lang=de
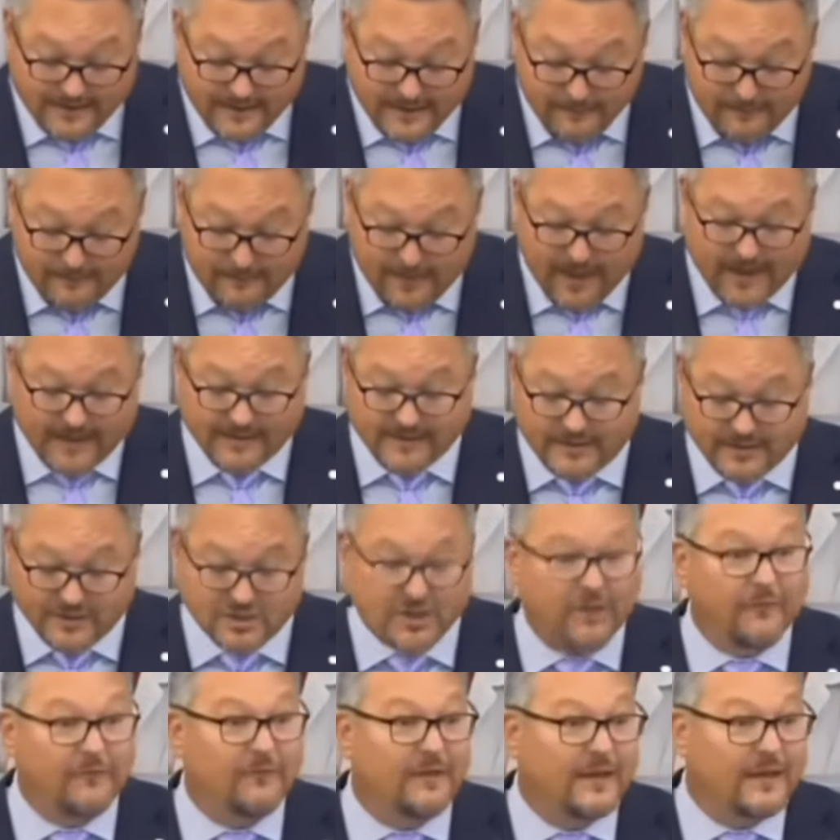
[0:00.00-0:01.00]
die
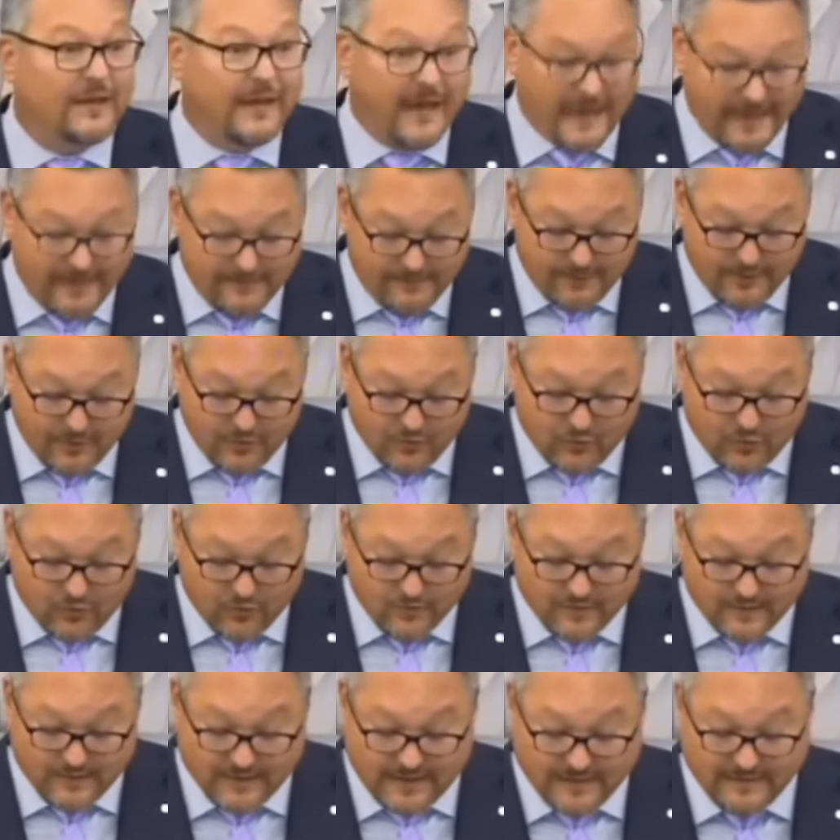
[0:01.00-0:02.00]
partnerschaftliche Einbindung
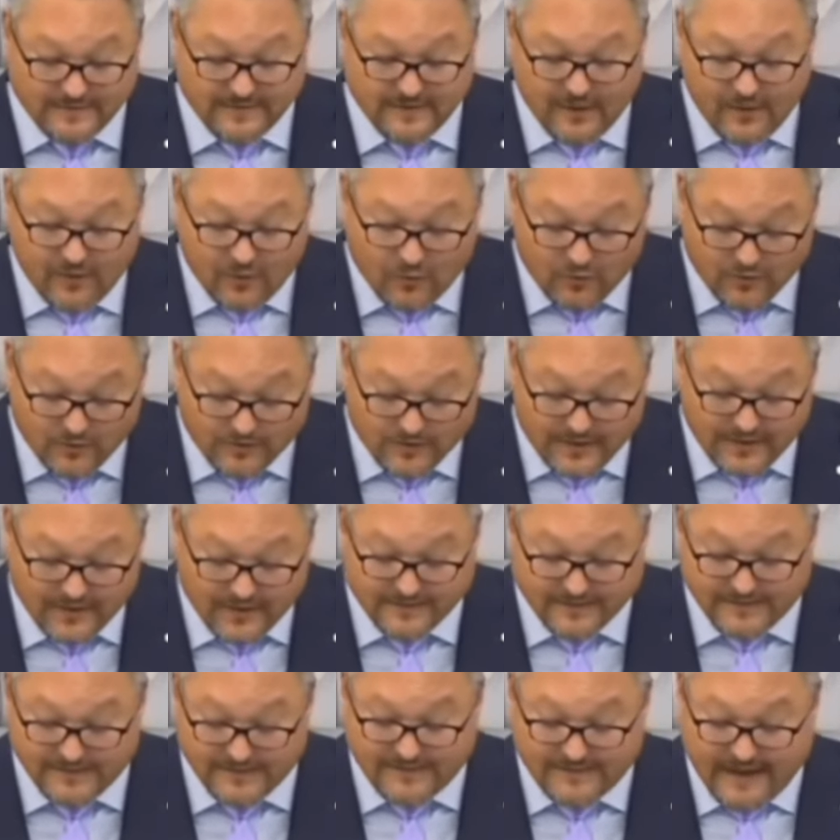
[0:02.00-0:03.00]
Russlands und
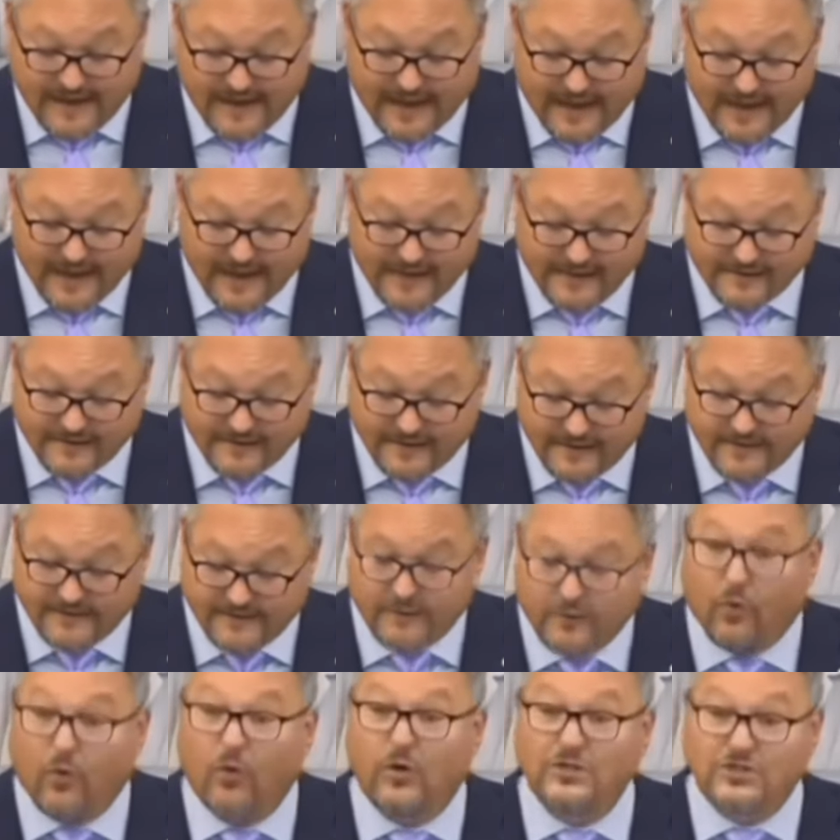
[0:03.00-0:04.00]
drittens der Erhalt der
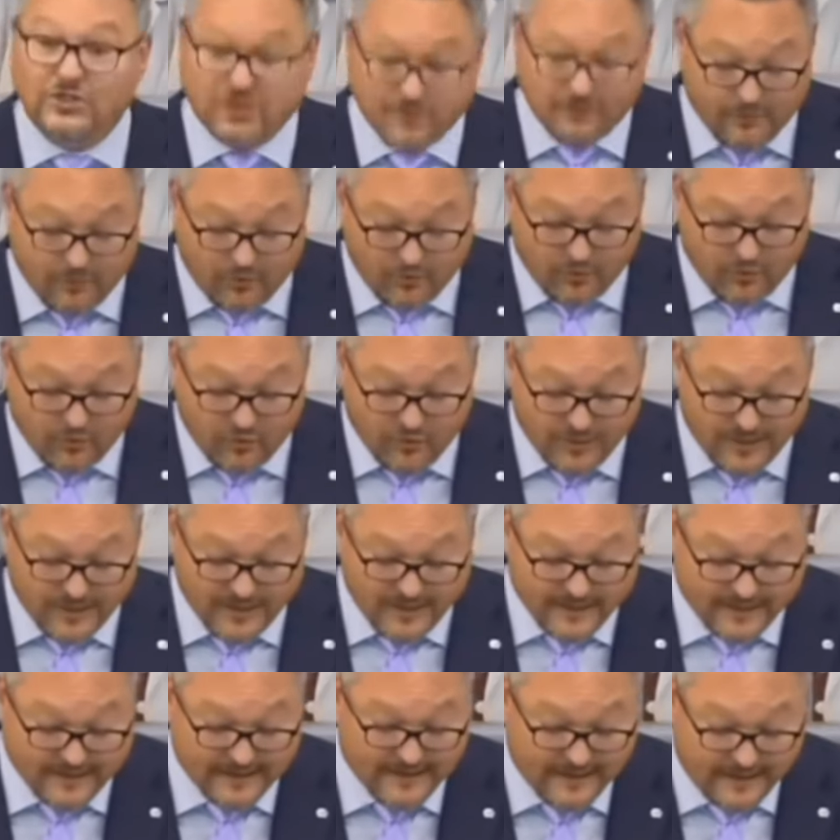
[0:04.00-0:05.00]
historischen Brücke über
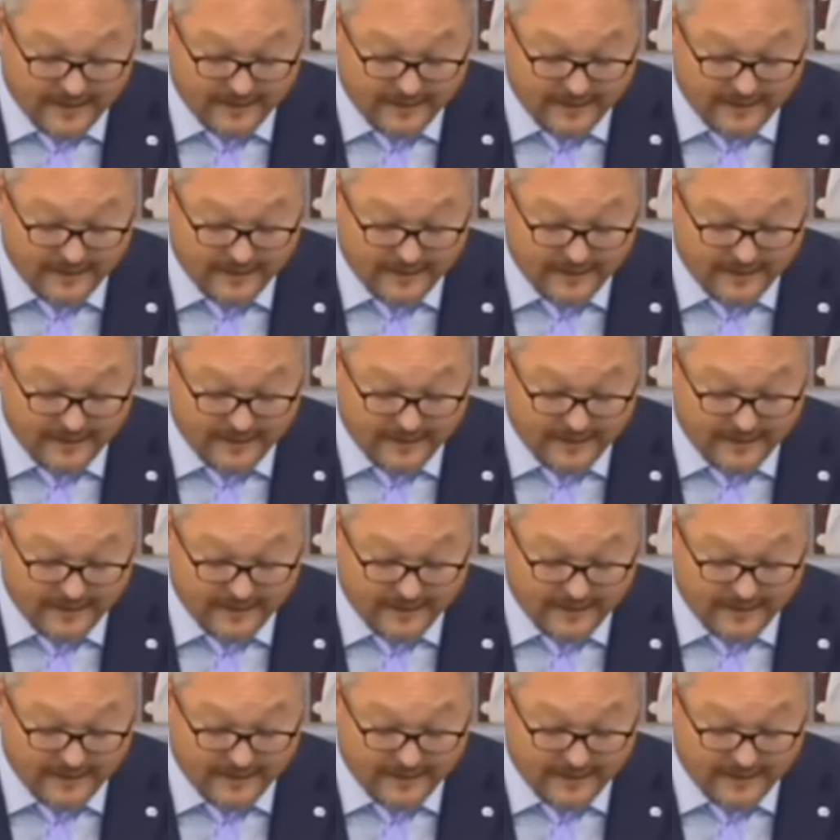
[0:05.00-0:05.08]
den